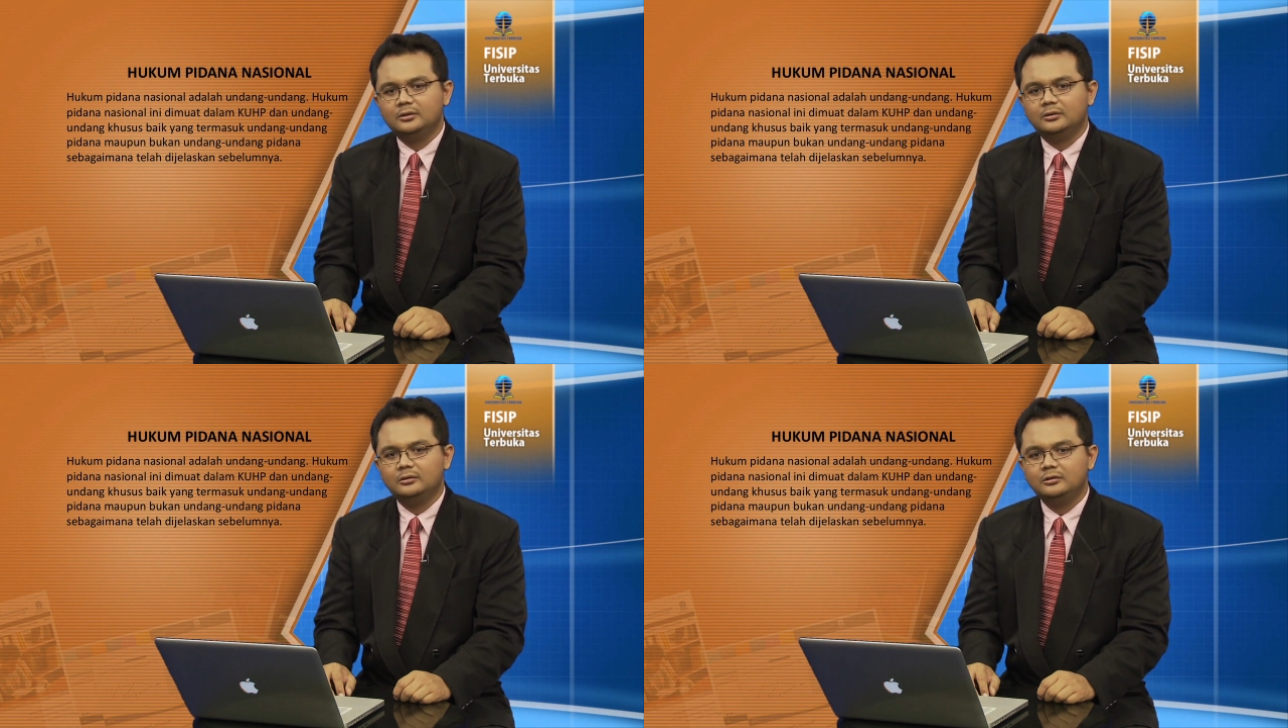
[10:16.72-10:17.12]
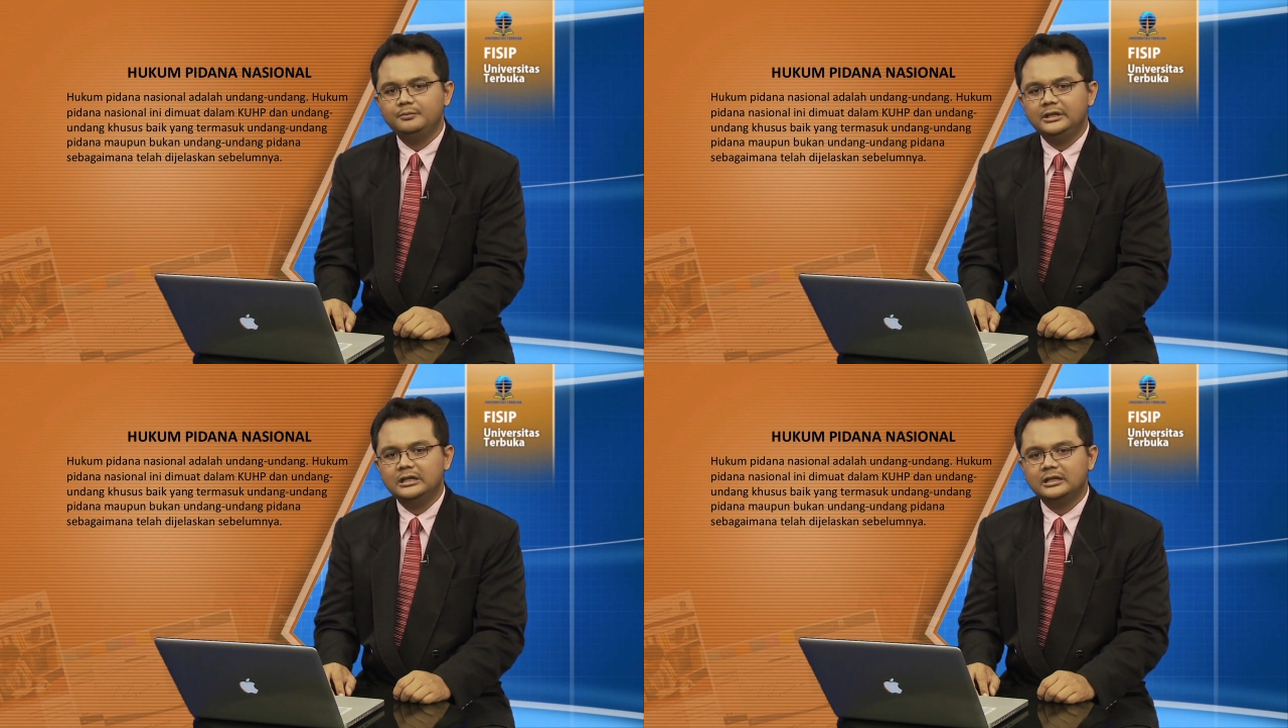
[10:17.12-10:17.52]

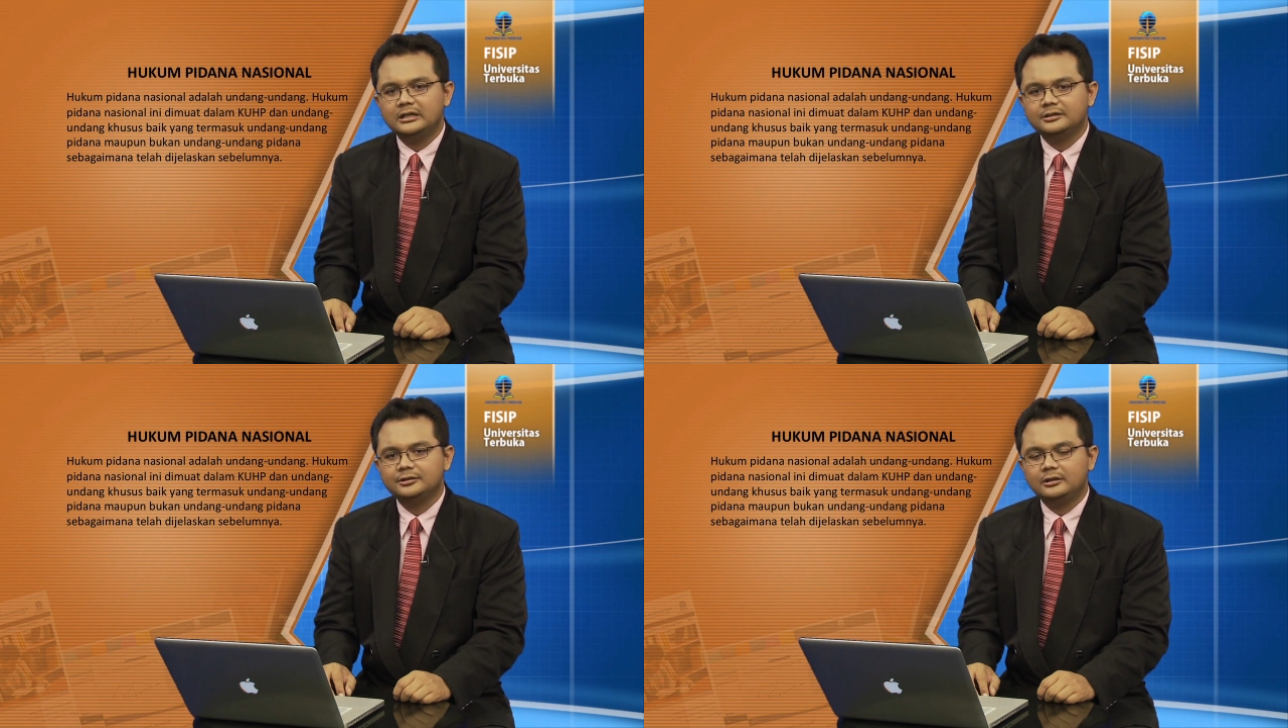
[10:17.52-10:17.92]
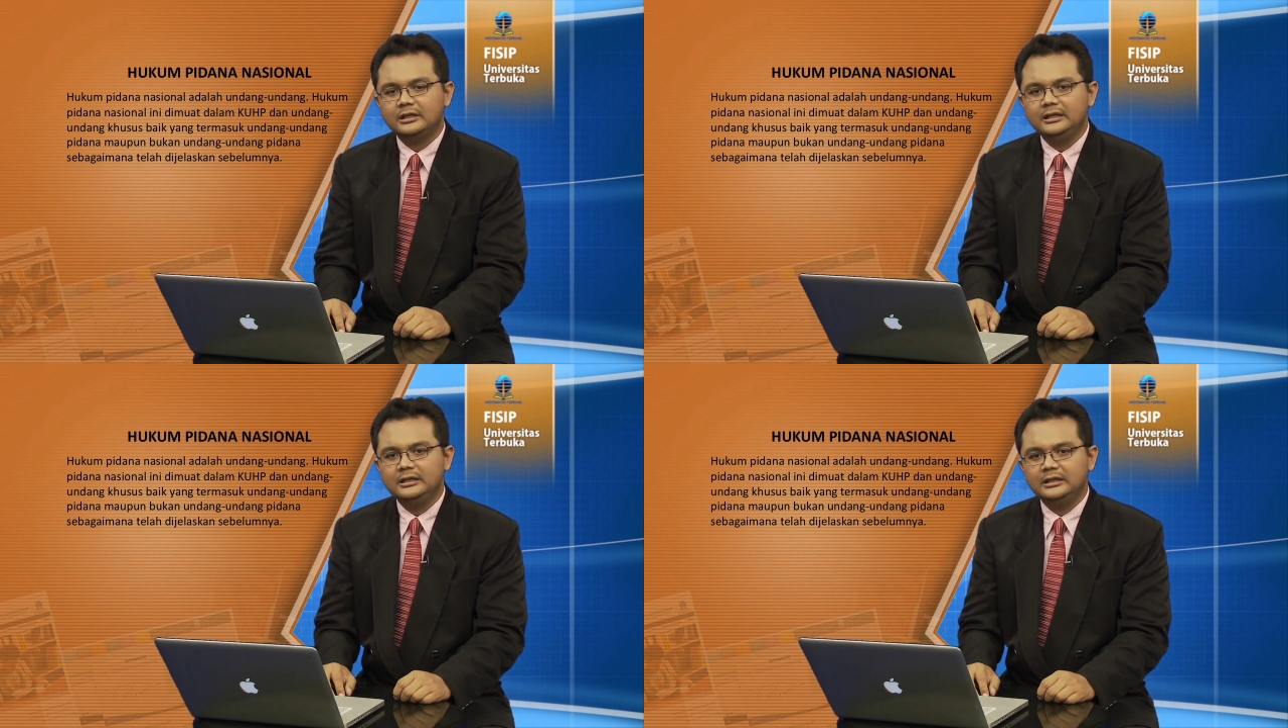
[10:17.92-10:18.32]
Hukum pidana
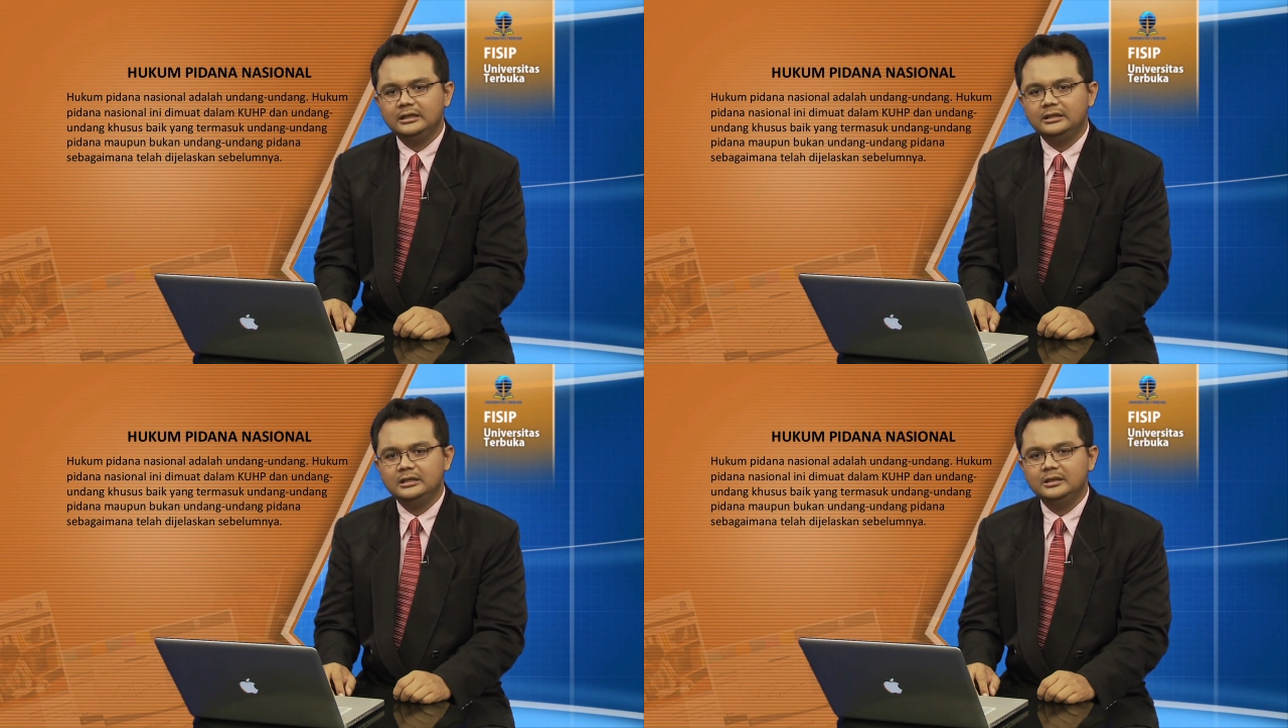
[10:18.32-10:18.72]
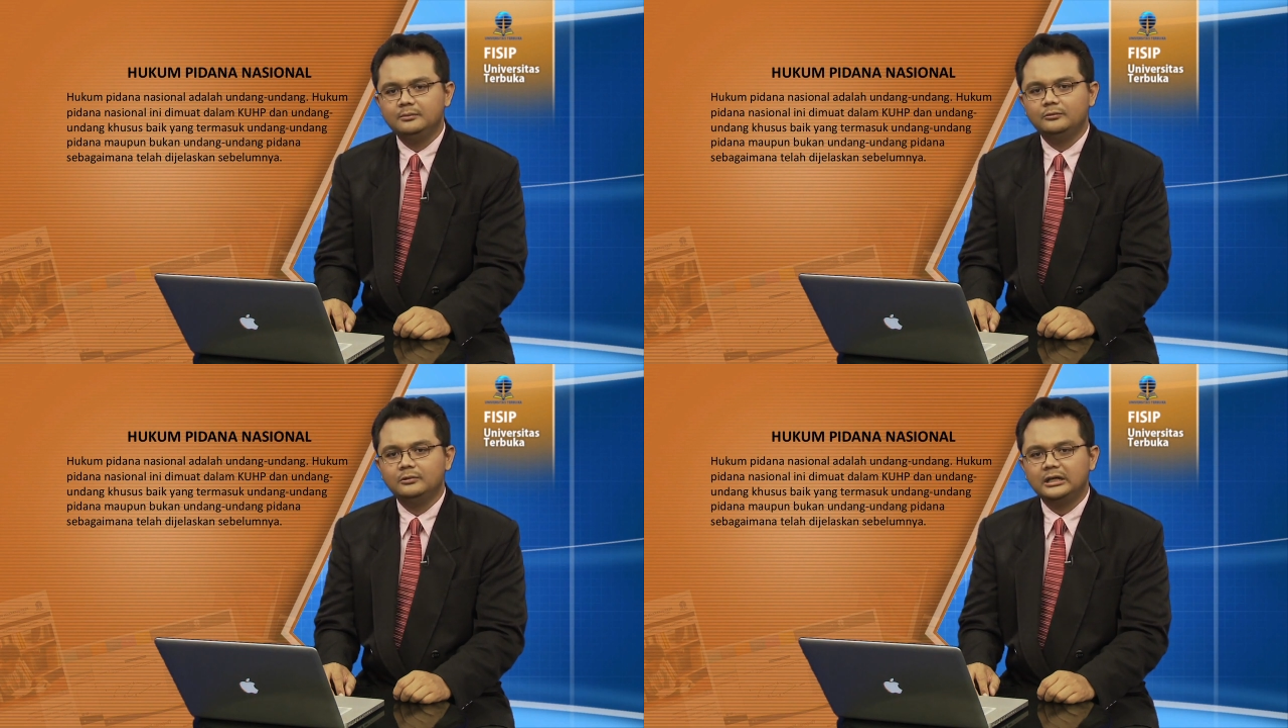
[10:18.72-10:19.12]
nasional ini
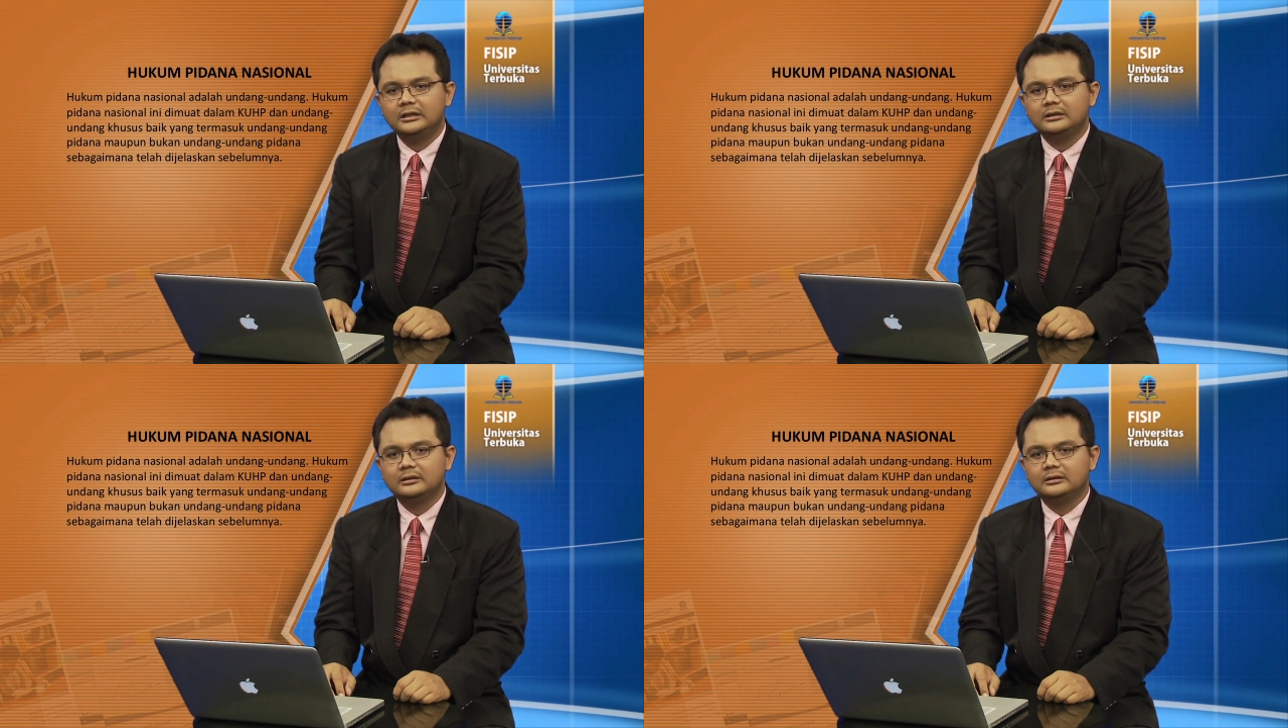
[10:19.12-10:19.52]
dimuat